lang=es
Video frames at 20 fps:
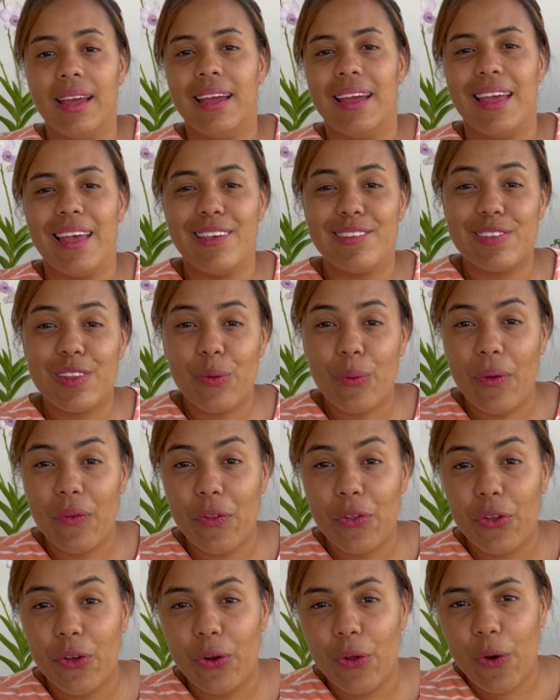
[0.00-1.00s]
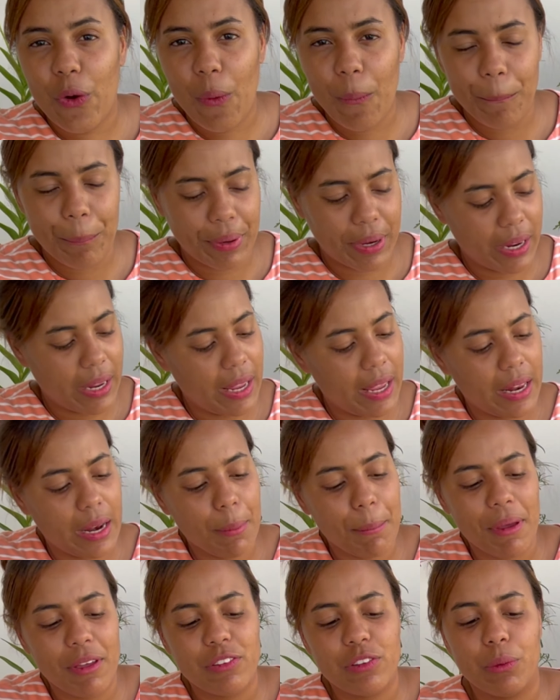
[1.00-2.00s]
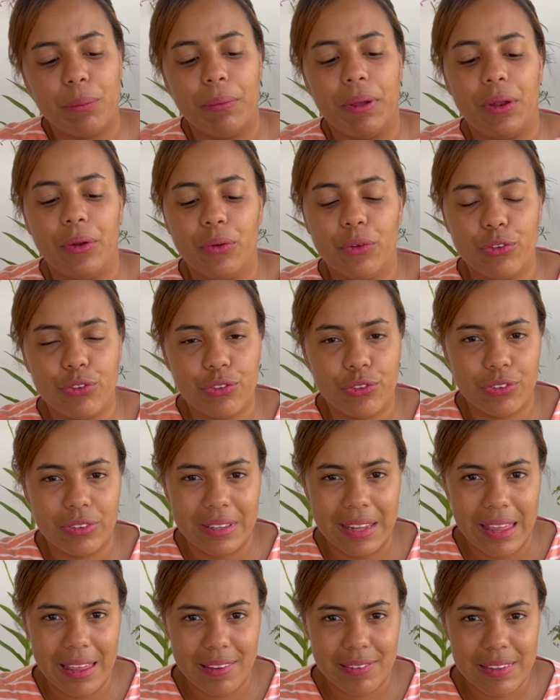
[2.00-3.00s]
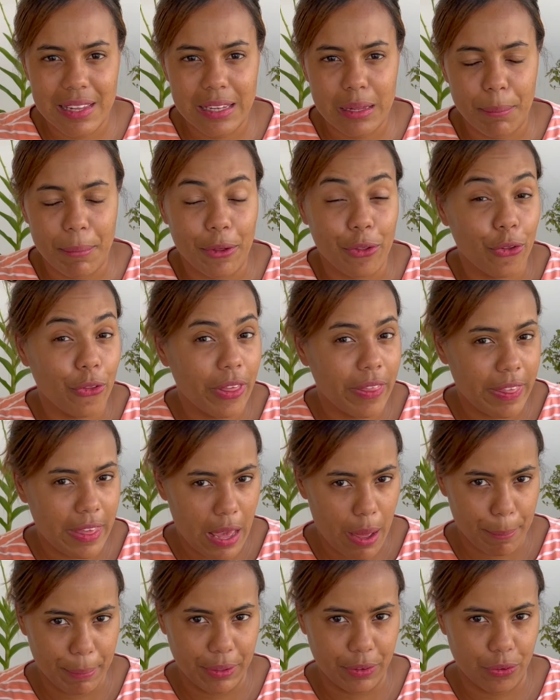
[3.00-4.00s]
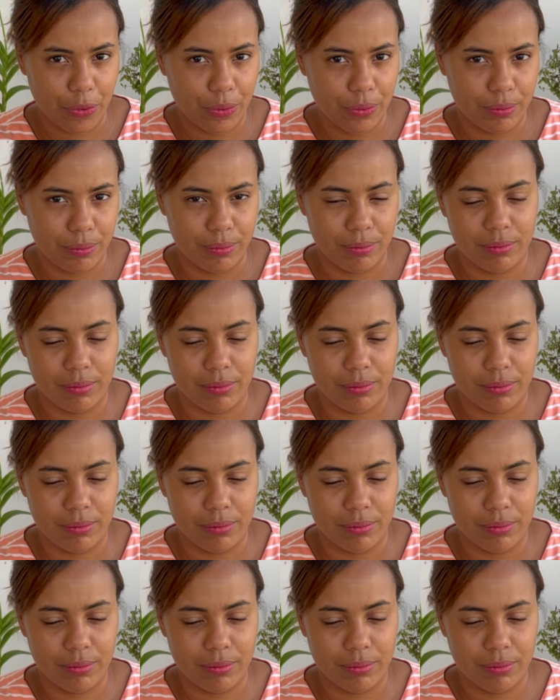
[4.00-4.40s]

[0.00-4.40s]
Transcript: Este cuando yo lo compré era más o menos de este tamaño de diámetro,